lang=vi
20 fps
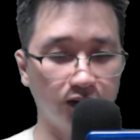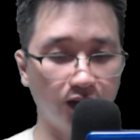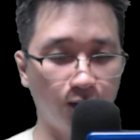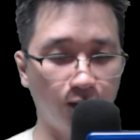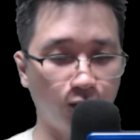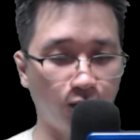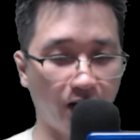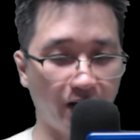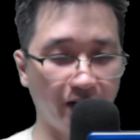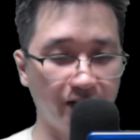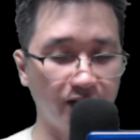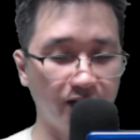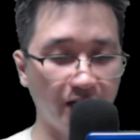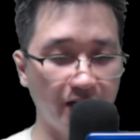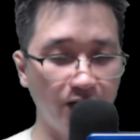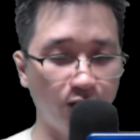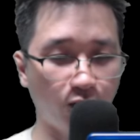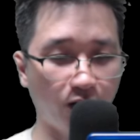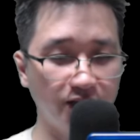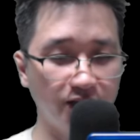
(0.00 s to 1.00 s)
thông qua ấn
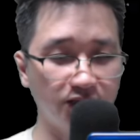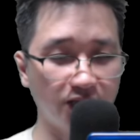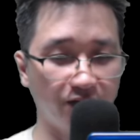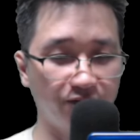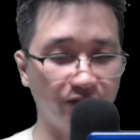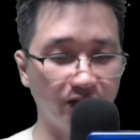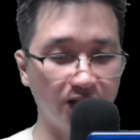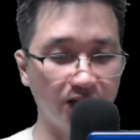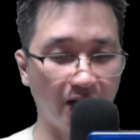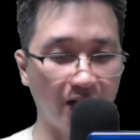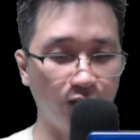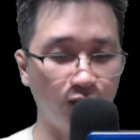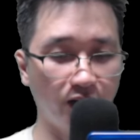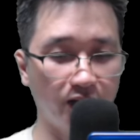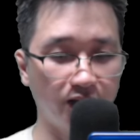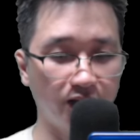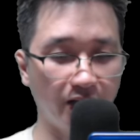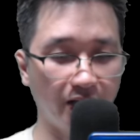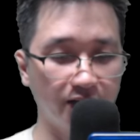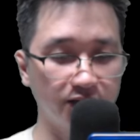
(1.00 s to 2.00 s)
ký khóa chặt vị đế
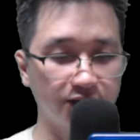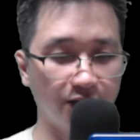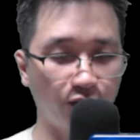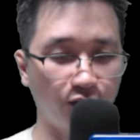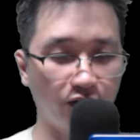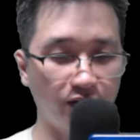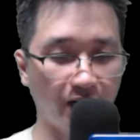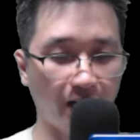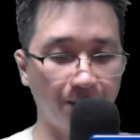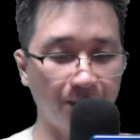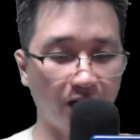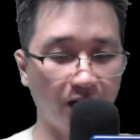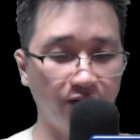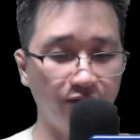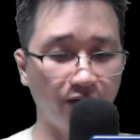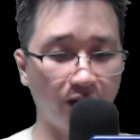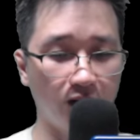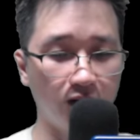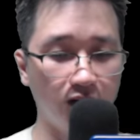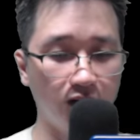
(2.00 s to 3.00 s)
quân kia, sau đó ném hắn
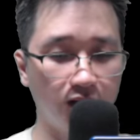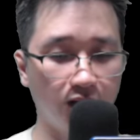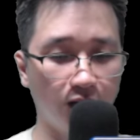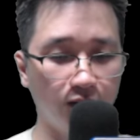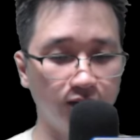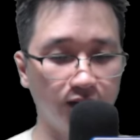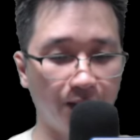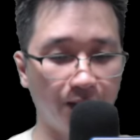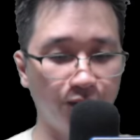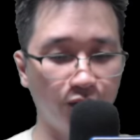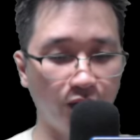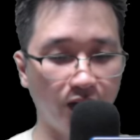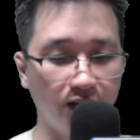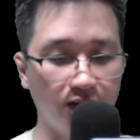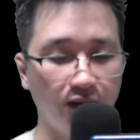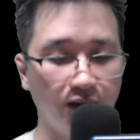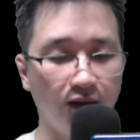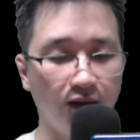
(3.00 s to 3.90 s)
vào hư không thâm uyên.